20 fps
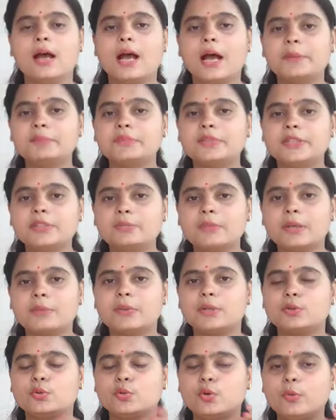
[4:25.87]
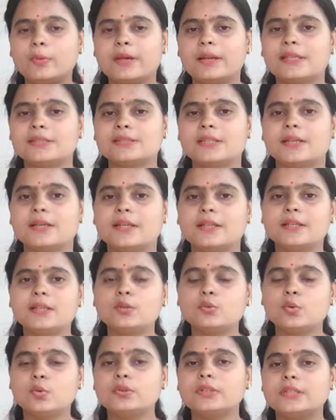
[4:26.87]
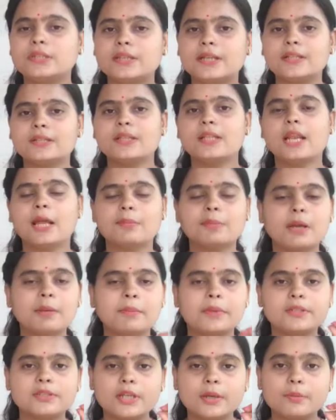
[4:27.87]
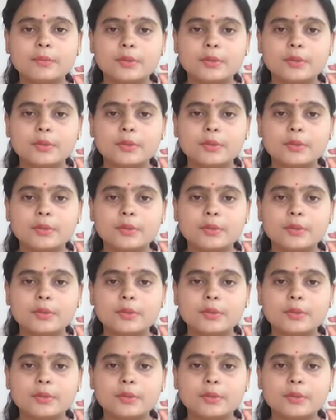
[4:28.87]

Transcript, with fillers: आप दिन भर में दो बार ऐसा करिए दो दिन के अंदर आपका बच्चा